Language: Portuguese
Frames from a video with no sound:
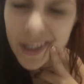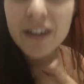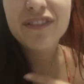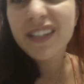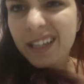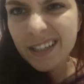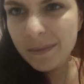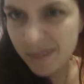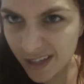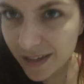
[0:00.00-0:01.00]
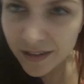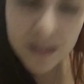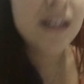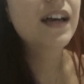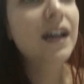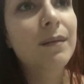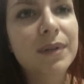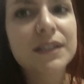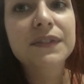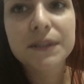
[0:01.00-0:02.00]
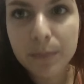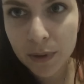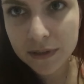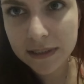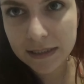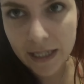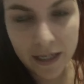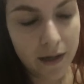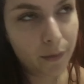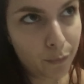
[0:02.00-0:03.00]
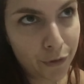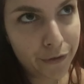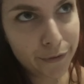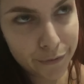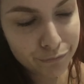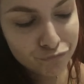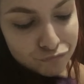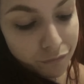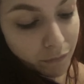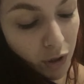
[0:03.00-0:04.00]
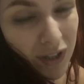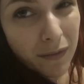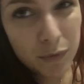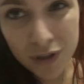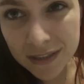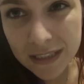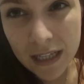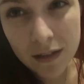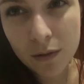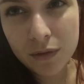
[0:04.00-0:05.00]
Ah, eu fui na academia, depois eu fiz um pouco de esteira, não muito, porque eu tava muito cansada.